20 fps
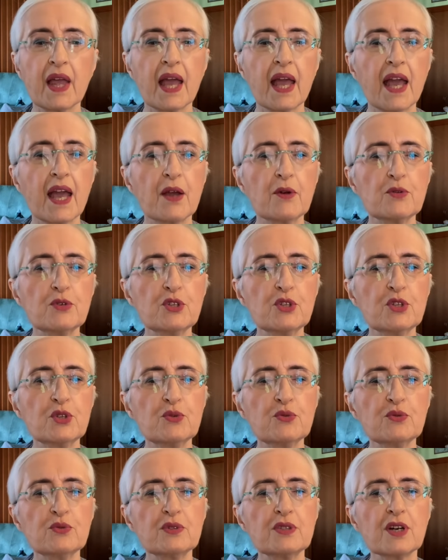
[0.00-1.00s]
È un
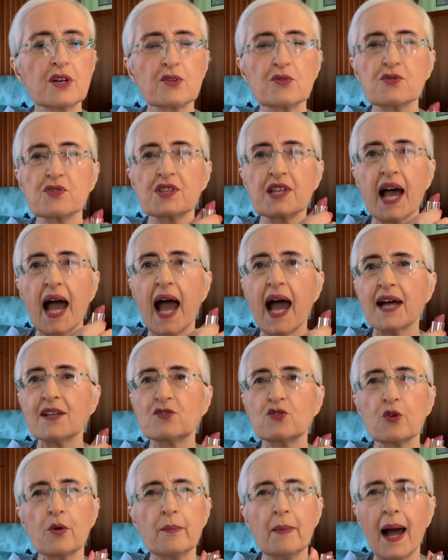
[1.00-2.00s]
nude
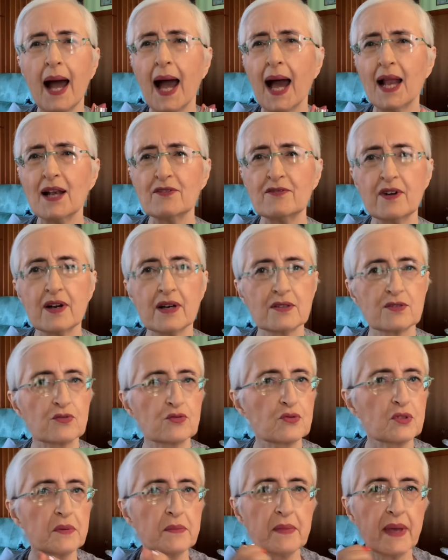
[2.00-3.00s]
rosato, malva, su
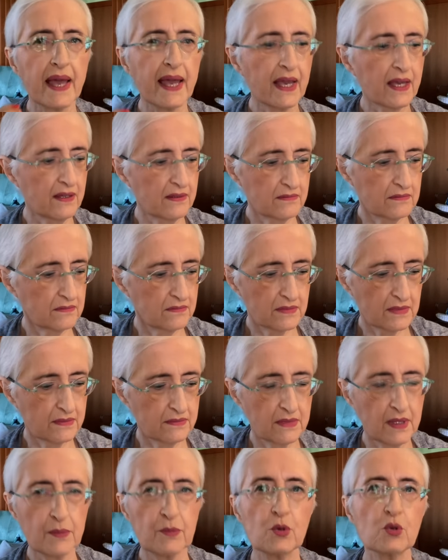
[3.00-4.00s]
di me
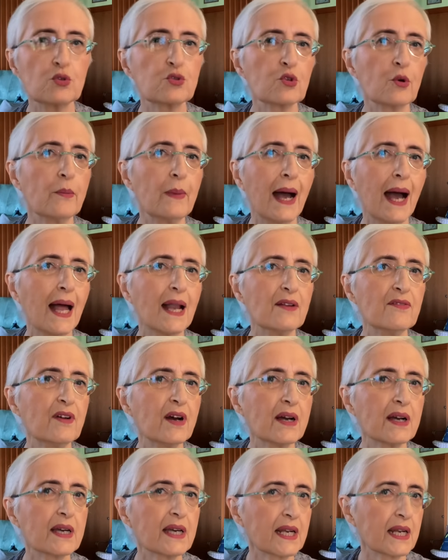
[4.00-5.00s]
è molto
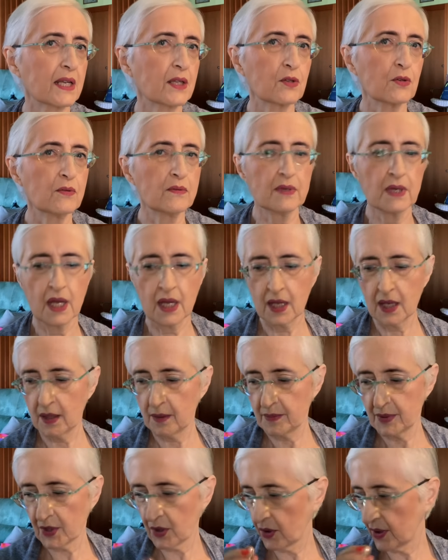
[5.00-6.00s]
malva, credo,
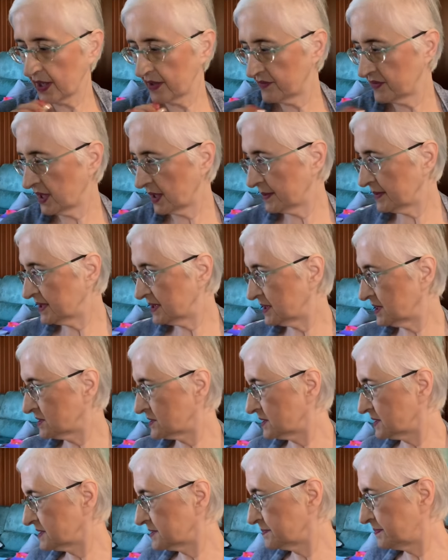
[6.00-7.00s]
però è veramente
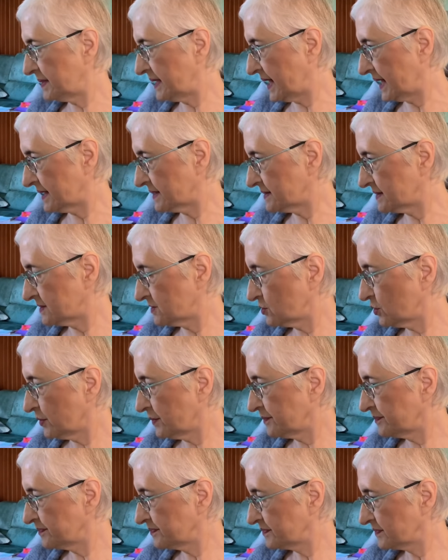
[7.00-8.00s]
è splendido.
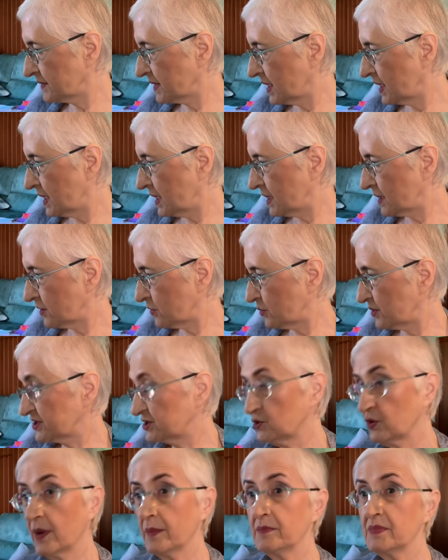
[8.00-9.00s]

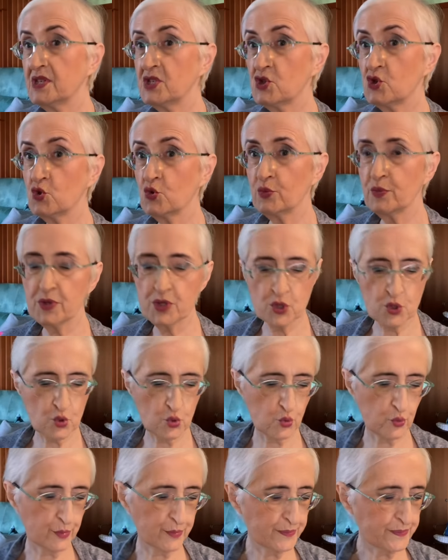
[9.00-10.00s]
Questo è Bisou
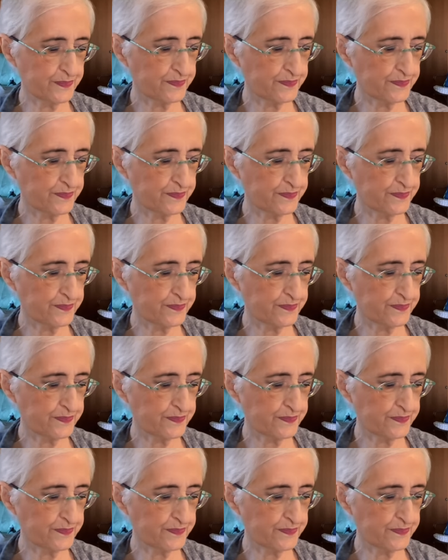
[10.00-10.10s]
Bisou.